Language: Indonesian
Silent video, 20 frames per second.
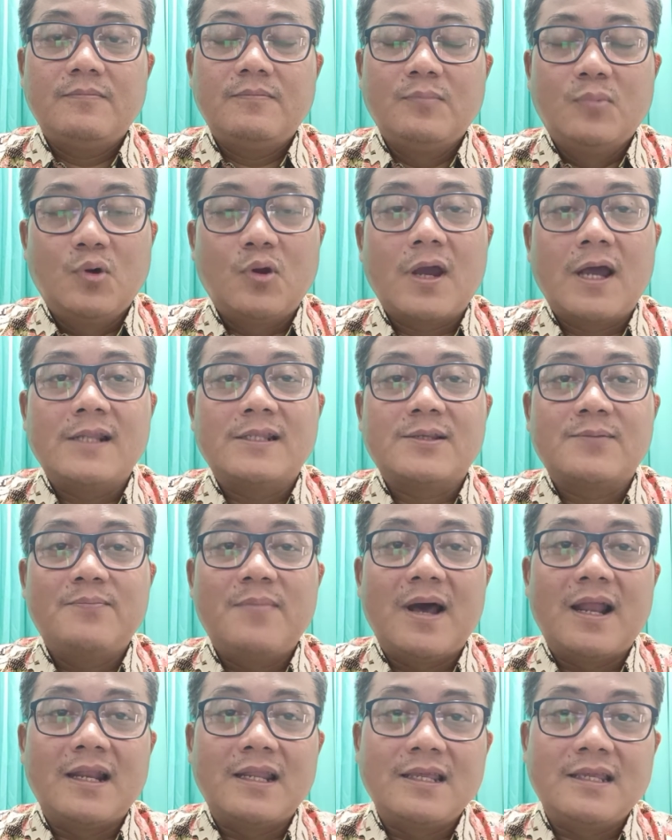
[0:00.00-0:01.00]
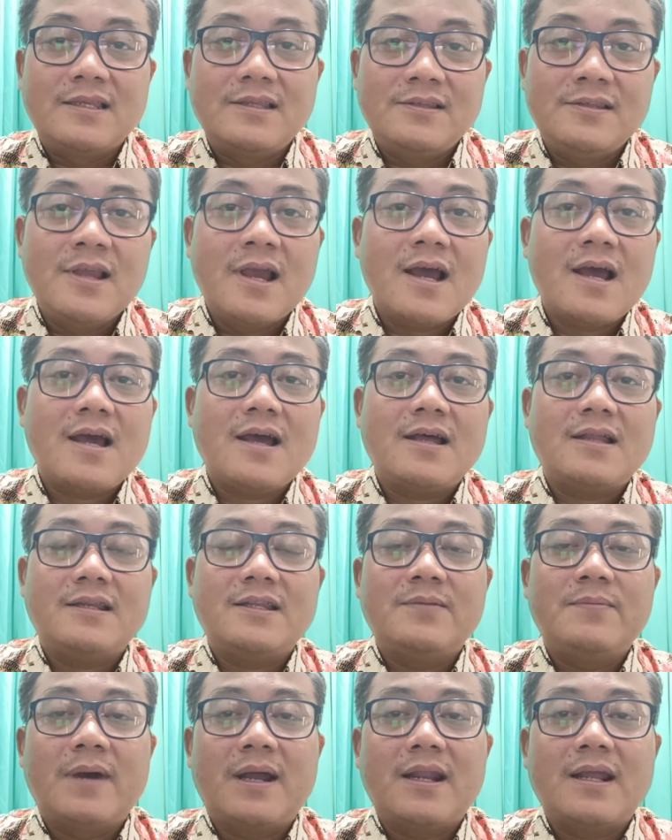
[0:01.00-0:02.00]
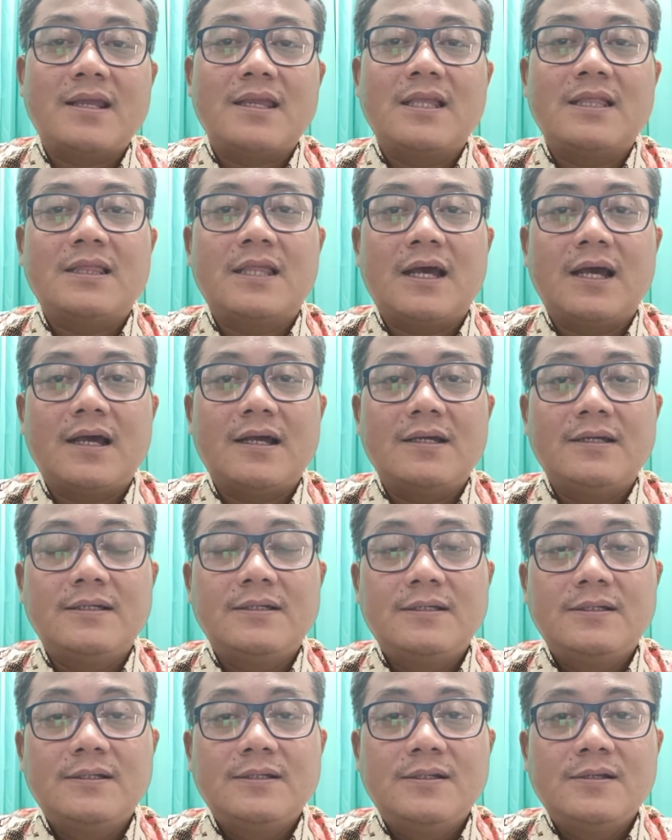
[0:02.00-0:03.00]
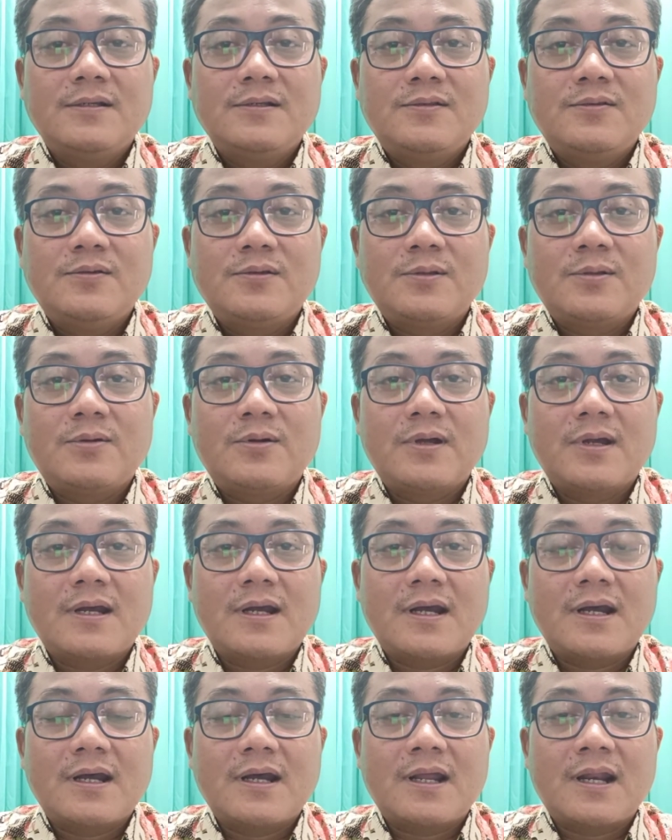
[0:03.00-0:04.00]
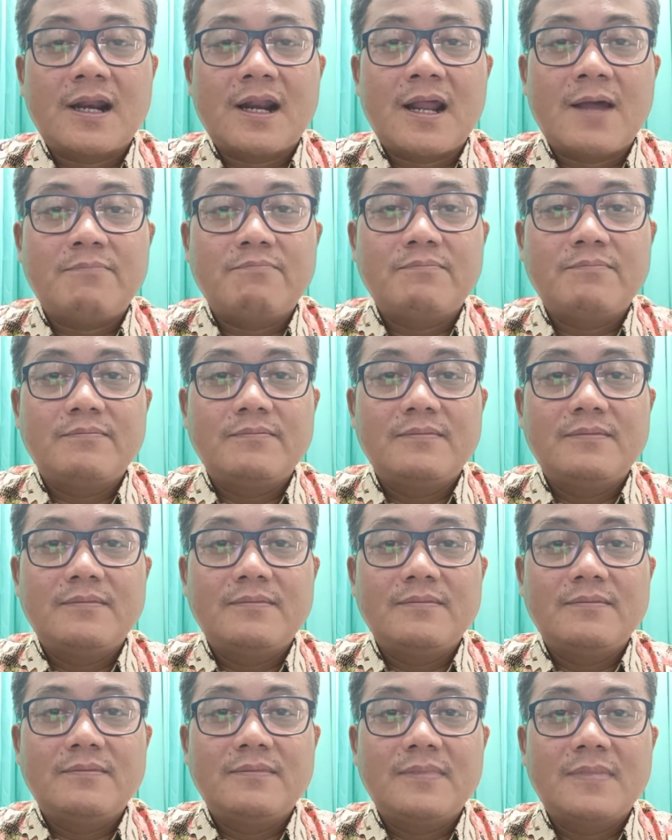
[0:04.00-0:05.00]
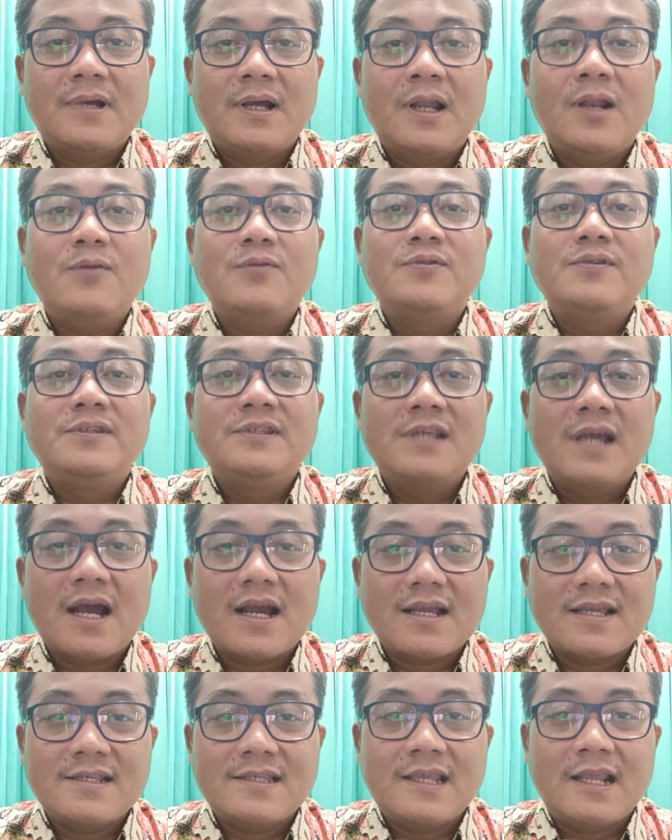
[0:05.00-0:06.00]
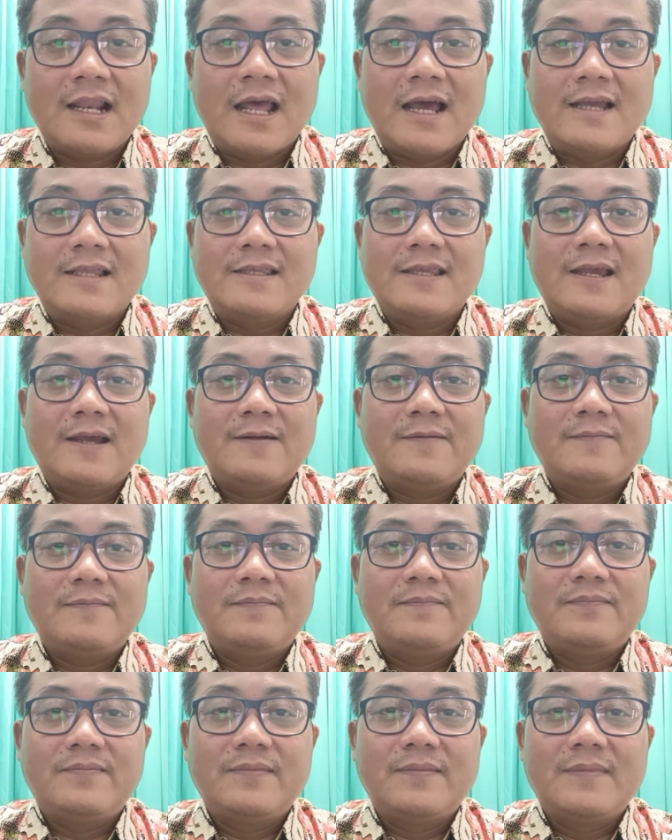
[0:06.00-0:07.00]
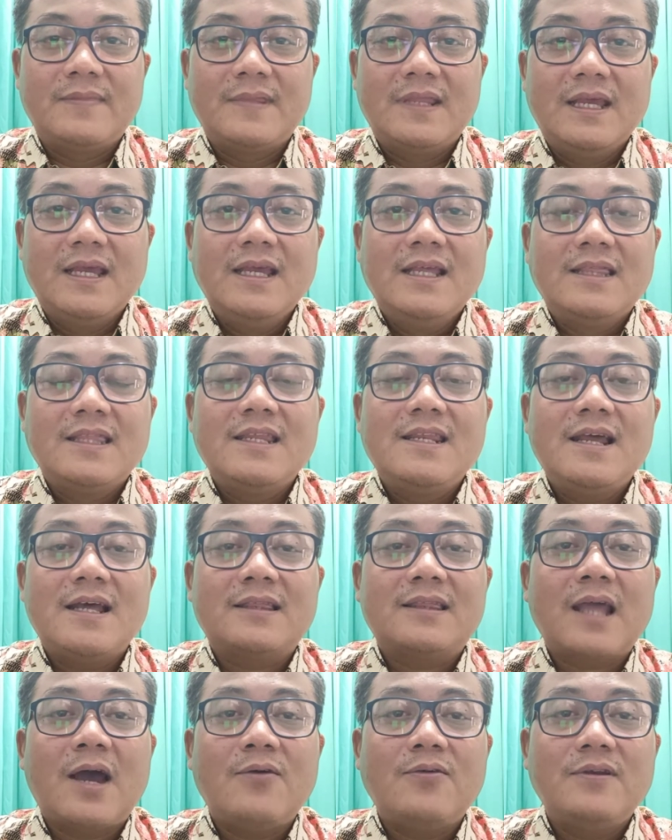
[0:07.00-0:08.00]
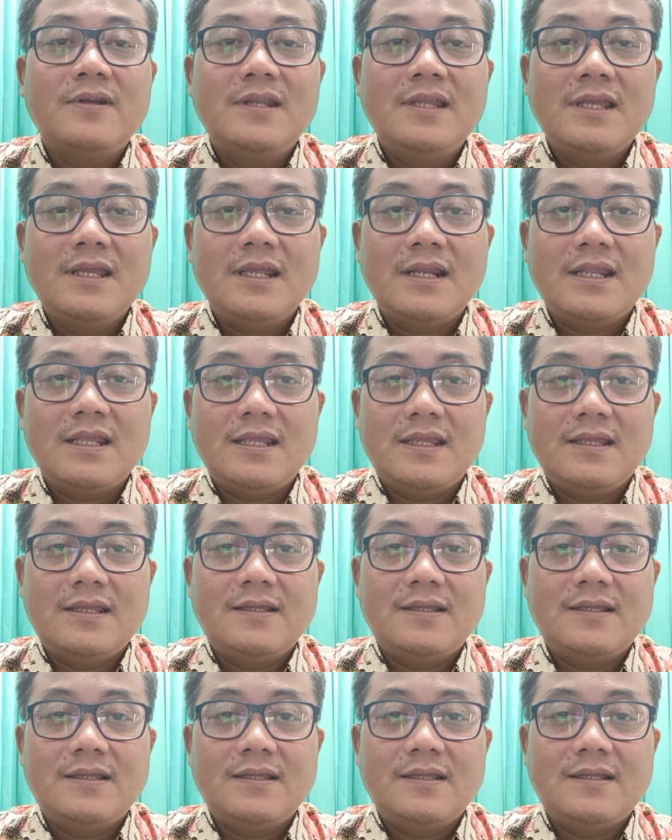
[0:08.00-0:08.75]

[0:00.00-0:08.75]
Bukan sebaliknya, di mana kita justru kerap ngelunjak istilahnya, tidak tahu diri.